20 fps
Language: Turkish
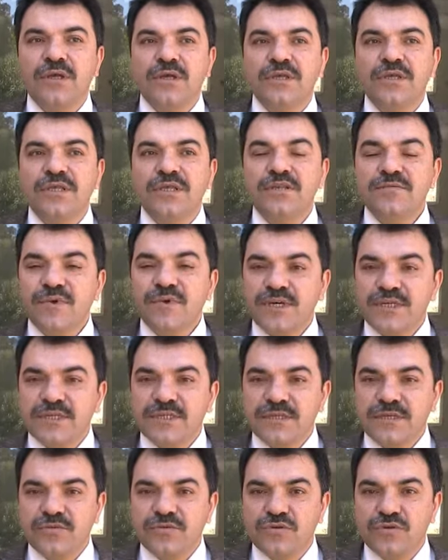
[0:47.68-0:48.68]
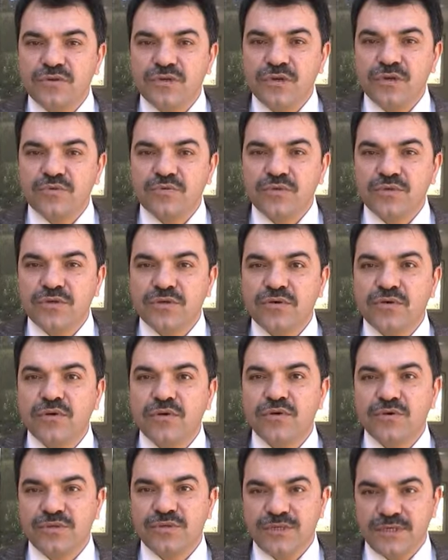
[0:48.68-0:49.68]
7 Mayıs'ta Türkiye Halk Müziği Koro
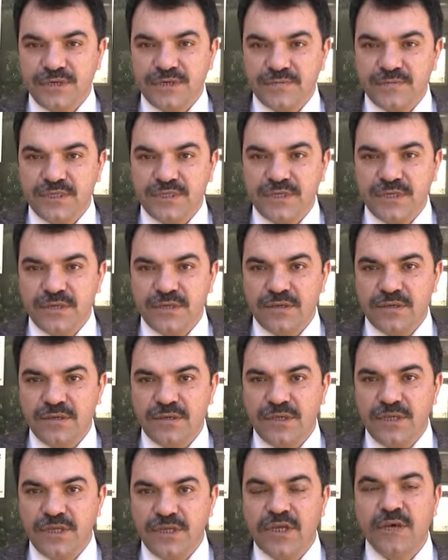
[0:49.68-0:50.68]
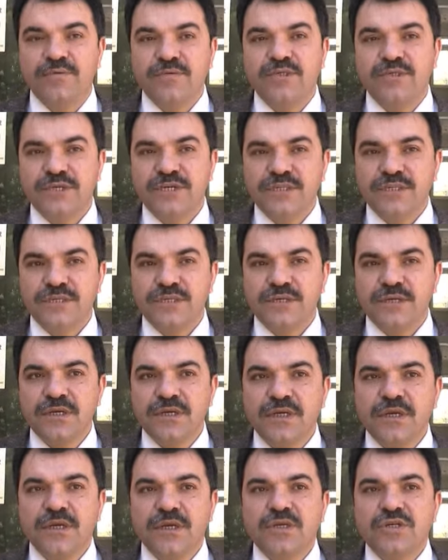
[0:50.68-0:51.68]
konserimizi yapacağız.
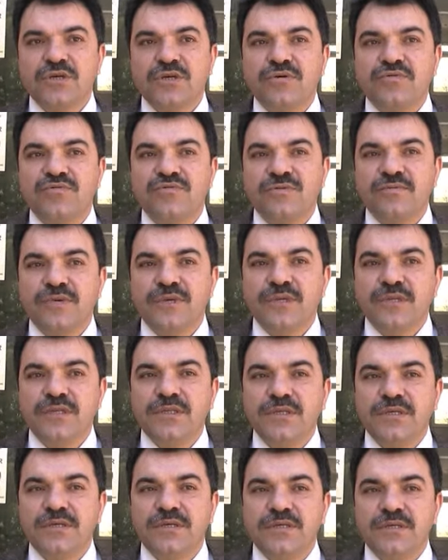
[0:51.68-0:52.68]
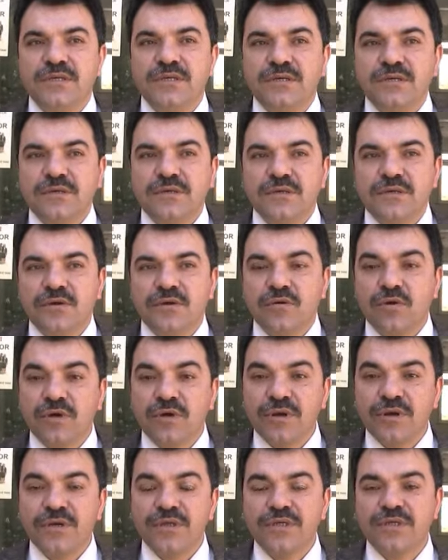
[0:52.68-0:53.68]
Çanakkale Belediyesi
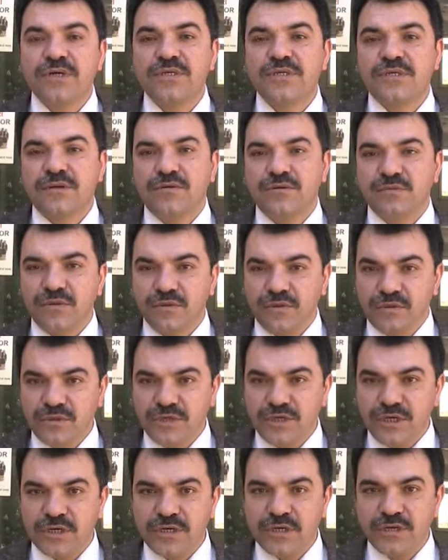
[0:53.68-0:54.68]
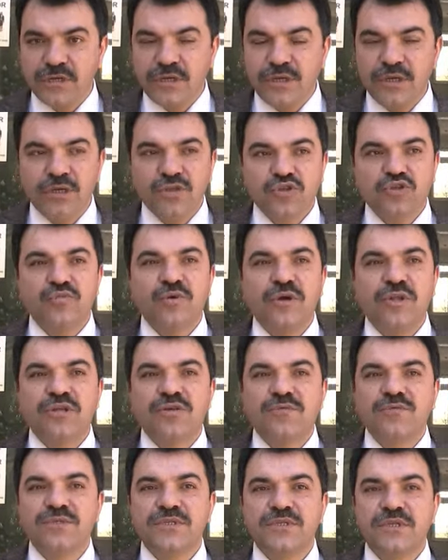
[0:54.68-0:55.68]
Kongre Nikah Salonu'nda olacak. Tüm
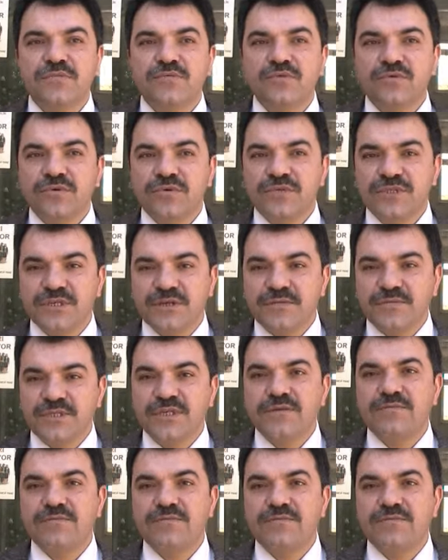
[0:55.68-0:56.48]
halkımızı da bu konserimize